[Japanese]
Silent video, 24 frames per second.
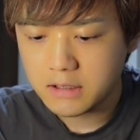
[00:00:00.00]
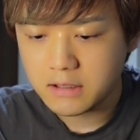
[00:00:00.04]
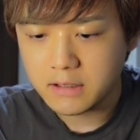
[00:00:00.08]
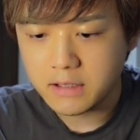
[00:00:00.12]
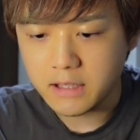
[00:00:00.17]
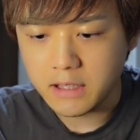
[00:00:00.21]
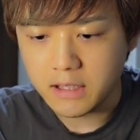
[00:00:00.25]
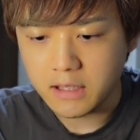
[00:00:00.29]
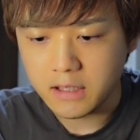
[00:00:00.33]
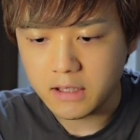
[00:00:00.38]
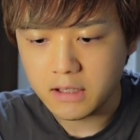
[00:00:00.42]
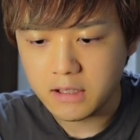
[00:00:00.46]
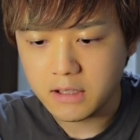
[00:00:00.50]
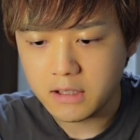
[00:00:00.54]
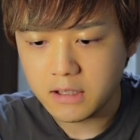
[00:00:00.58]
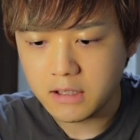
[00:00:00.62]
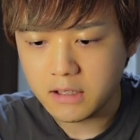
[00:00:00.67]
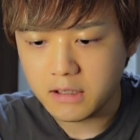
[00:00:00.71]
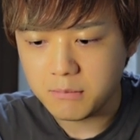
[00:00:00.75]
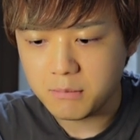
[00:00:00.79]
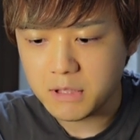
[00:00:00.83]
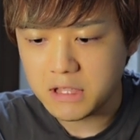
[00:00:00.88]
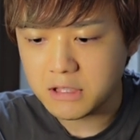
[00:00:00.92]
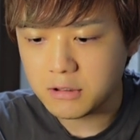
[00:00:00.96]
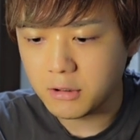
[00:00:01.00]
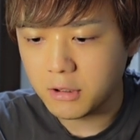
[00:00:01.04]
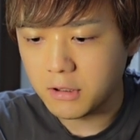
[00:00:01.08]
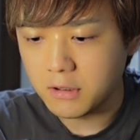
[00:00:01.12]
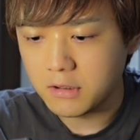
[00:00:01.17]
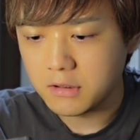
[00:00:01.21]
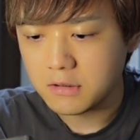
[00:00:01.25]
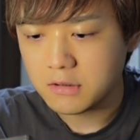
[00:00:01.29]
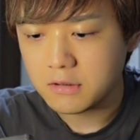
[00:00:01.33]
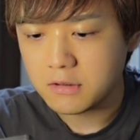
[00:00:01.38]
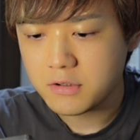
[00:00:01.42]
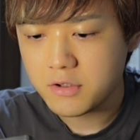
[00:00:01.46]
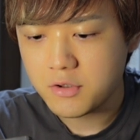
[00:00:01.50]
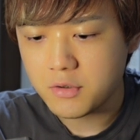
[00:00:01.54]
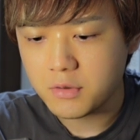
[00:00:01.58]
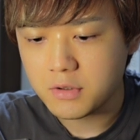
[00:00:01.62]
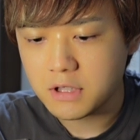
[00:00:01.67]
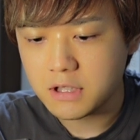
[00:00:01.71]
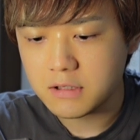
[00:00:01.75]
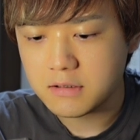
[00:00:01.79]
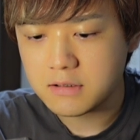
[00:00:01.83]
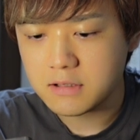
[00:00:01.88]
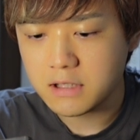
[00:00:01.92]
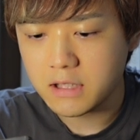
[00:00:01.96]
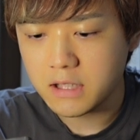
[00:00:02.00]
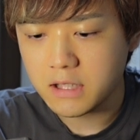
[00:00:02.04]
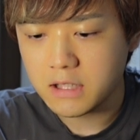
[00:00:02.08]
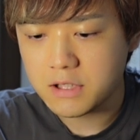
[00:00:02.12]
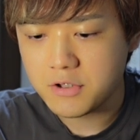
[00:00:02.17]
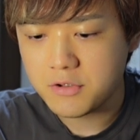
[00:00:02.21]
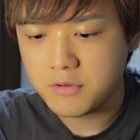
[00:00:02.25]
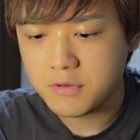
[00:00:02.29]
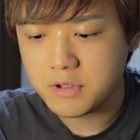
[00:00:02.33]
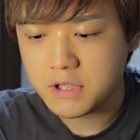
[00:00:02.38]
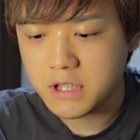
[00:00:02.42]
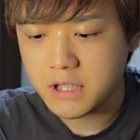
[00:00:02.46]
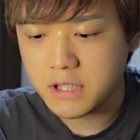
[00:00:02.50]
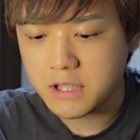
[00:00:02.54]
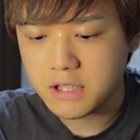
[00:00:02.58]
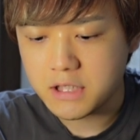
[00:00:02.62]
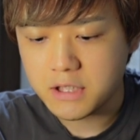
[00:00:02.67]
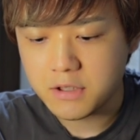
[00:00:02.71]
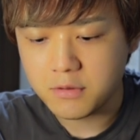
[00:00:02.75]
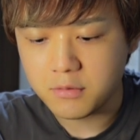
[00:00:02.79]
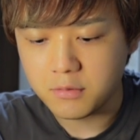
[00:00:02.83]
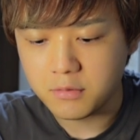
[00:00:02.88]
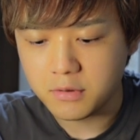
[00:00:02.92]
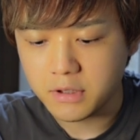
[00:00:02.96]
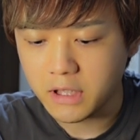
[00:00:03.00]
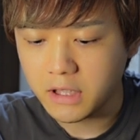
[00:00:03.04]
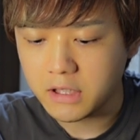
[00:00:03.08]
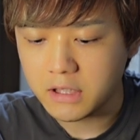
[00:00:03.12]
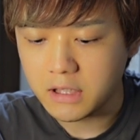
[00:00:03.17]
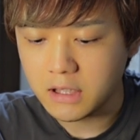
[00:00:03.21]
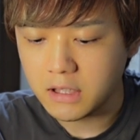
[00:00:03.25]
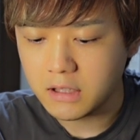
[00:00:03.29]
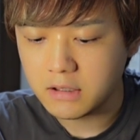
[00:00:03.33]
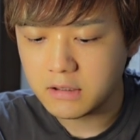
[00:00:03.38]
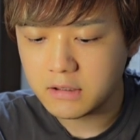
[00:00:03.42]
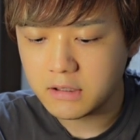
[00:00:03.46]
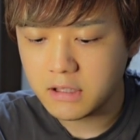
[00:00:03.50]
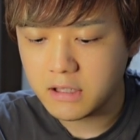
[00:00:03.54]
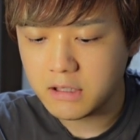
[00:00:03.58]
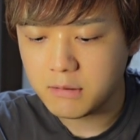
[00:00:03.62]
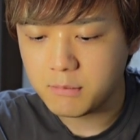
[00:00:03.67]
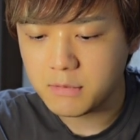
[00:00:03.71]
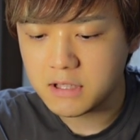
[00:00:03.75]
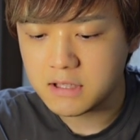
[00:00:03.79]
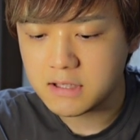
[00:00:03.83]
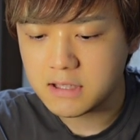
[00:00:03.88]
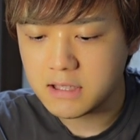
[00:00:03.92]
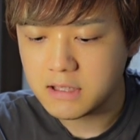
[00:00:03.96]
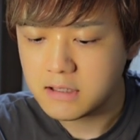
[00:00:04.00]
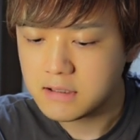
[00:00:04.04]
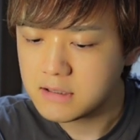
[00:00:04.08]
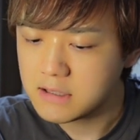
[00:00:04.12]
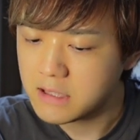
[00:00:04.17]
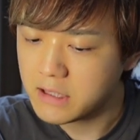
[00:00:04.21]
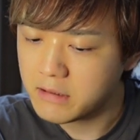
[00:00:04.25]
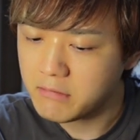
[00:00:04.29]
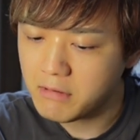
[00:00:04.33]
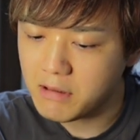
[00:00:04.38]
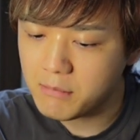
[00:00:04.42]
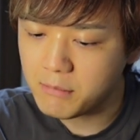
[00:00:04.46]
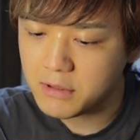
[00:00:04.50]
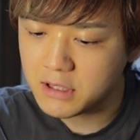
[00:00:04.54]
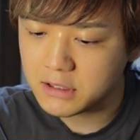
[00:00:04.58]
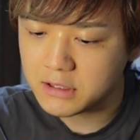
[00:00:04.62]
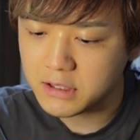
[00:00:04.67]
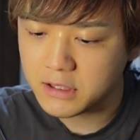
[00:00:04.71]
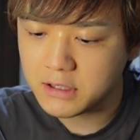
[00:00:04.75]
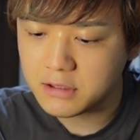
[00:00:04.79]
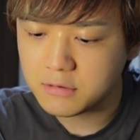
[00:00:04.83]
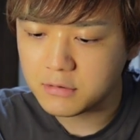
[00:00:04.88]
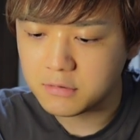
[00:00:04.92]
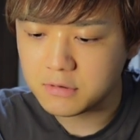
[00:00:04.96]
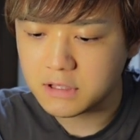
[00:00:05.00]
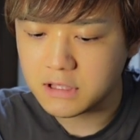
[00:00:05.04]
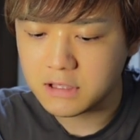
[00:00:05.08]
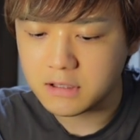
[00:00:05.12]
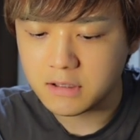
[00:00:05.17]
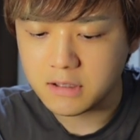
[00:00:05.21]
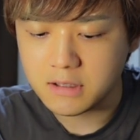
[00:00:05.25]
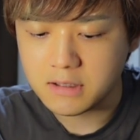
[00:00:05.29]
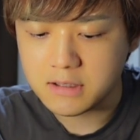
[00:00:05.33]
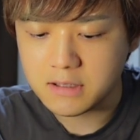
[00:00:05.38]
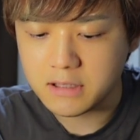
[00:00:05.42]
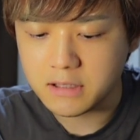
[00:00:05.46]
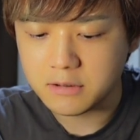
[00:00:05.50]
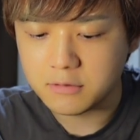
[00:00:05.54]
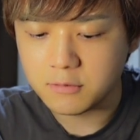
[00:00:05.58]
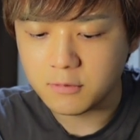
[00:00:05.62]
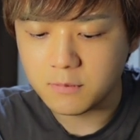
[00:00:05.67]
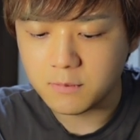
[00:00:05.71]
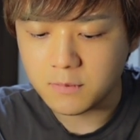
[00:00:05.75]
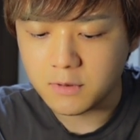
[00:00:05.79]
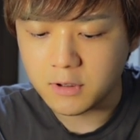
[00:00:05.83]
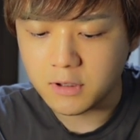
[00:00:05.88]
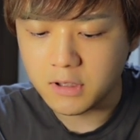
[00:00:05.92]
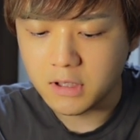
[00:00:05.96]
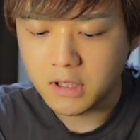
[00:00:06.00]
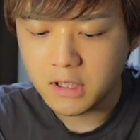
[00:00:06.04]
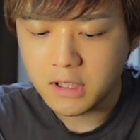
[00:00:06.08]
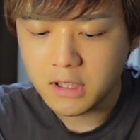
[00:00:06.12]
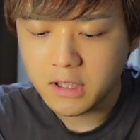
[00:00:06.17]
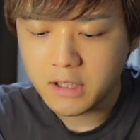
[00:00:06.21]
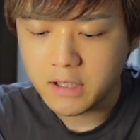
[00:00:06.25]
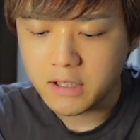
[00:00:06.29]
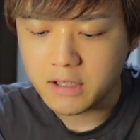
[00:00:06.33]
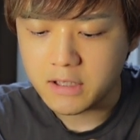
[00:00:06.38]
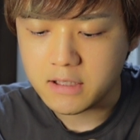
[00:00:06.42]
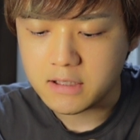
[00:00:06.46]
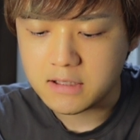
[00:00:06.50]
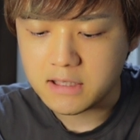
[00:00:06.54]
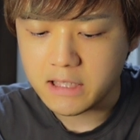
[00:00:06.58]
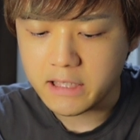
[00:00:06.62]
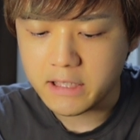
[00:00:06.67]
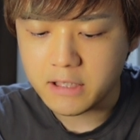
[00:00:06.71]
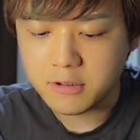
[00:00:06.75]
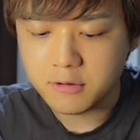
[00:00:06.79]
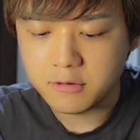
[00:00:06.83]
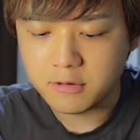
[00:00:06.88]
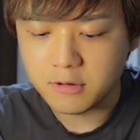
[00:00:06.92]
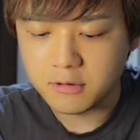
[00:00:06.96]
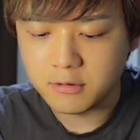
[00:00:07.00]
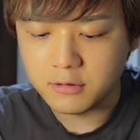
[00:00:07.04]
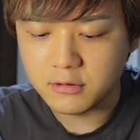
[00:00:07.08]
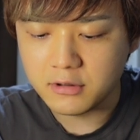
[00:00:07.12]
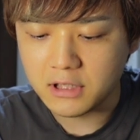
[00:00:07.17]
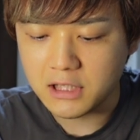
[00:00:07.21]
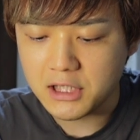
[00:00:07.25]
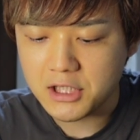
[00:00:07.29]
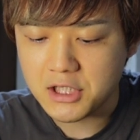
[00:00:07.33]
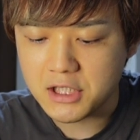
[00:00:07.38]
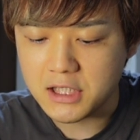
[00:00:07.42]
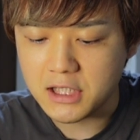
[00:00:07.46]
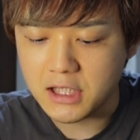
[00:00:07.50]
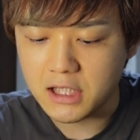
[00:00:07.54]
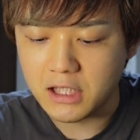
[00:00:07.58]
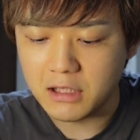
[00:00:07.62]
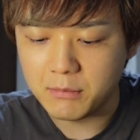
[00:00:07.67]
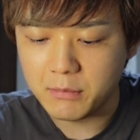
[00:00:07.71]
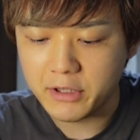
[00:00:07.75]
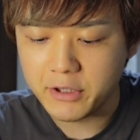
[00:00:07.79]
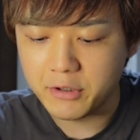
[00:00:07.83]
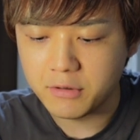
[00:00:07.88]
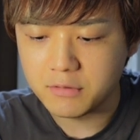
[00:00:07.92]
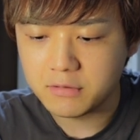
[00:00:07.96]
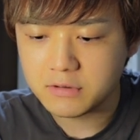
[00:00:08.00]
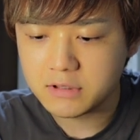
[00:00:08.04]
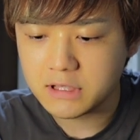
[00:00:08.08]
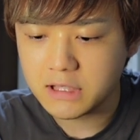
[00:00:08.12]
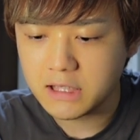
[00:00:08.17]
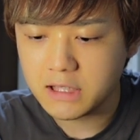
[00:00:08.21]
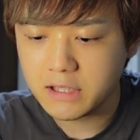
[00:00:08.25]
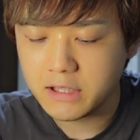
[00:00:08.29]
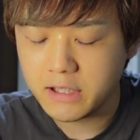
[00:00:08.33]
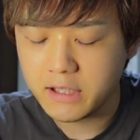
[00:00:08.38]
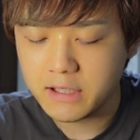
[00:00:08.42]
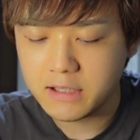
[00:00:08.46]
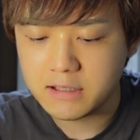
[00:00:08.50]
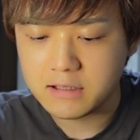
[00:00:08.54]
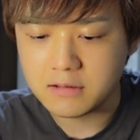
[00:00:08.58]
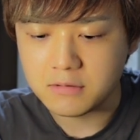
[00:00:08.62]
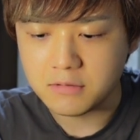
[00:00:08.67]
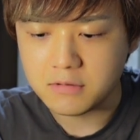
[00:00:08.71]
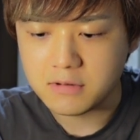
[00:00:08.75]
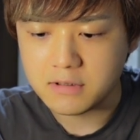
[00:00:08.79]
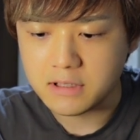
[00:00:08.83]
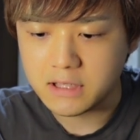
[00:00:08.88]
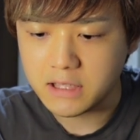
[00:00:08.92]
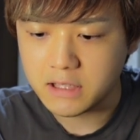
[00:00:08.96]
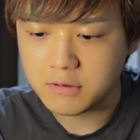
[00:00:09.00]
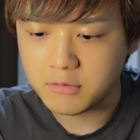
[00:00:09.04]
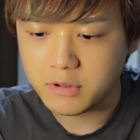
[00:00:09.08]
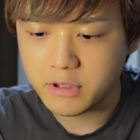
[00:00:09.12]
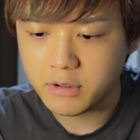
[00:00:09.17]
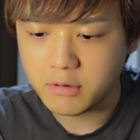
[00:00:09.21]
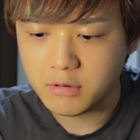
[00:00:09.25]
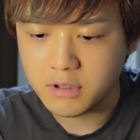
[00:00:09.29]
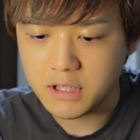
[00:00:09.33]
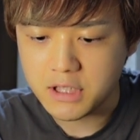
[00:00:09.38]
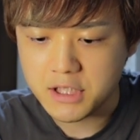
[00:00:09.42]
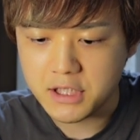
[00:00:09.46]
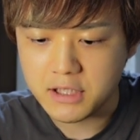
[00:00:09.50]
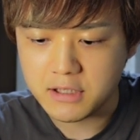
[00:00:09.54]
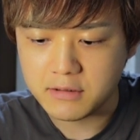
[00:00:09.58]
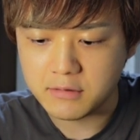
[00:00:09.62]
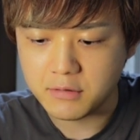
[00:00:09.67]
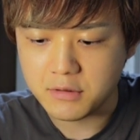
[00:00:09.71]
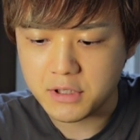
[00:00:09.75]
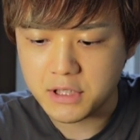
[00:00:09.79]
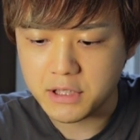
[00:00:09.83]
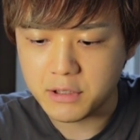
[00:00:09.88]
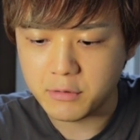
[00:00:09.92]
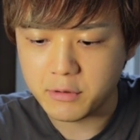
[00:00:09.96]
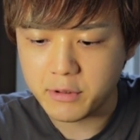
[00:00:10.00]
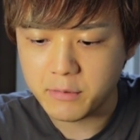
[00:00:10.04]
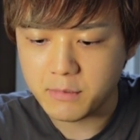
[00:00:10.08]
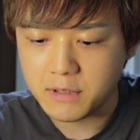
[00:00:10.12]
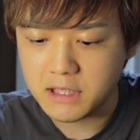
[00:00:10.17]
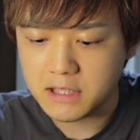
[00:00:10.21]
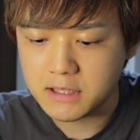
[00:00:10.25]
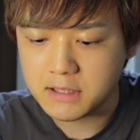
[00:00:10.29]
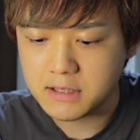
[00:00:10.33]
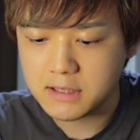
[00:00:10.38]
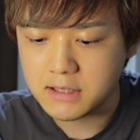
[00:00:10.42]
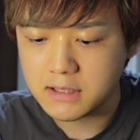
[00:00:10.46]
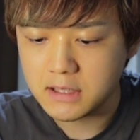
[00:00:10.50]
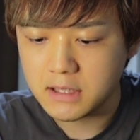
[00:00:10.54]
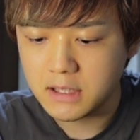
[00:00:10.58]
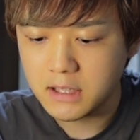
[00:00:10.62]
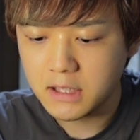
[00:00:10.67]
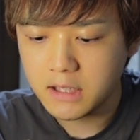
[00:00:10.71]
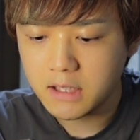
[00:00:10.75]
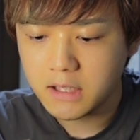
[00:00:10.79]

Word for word: で、えー、水戸、超覚醒が十字消し攻撃。で、まあ潜在はまあ適当なんですけども、えー、サイクロンクラッシャー、まあ、よんターンヘイストですね、これをアシストしております。